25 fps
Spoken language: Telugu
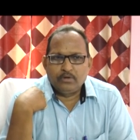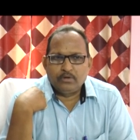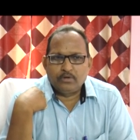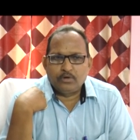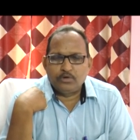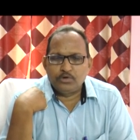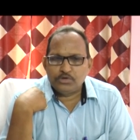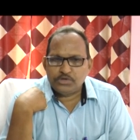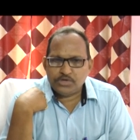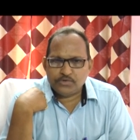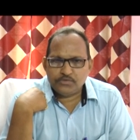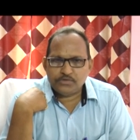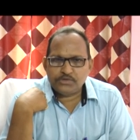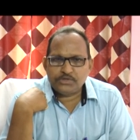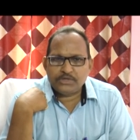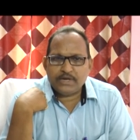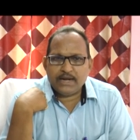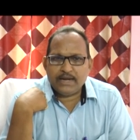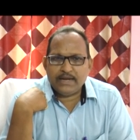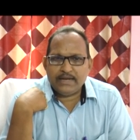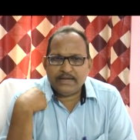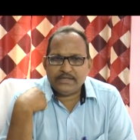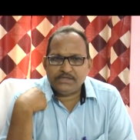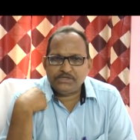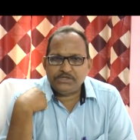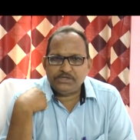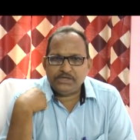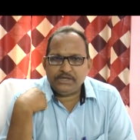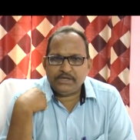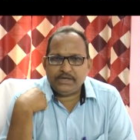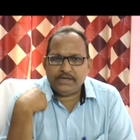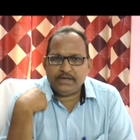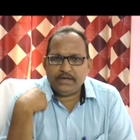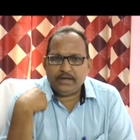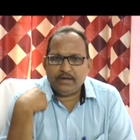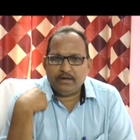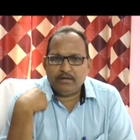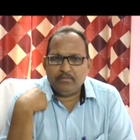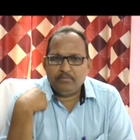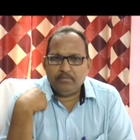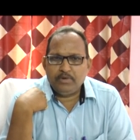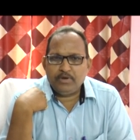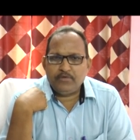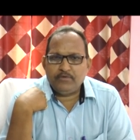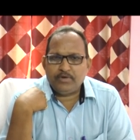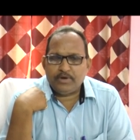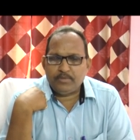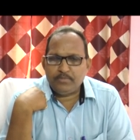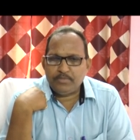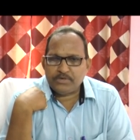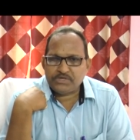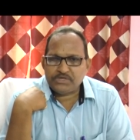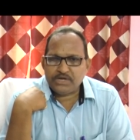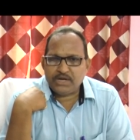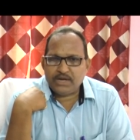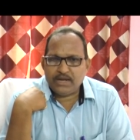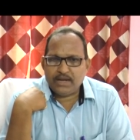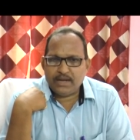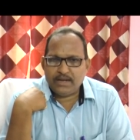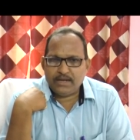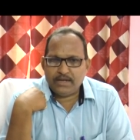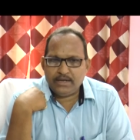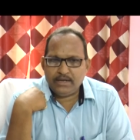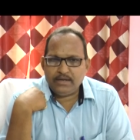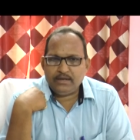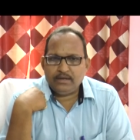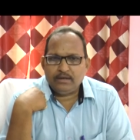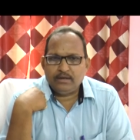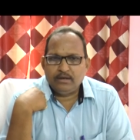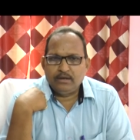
రెండు సంవత్సరాల నుంచి మేము అడ్మిషన్లన్నీ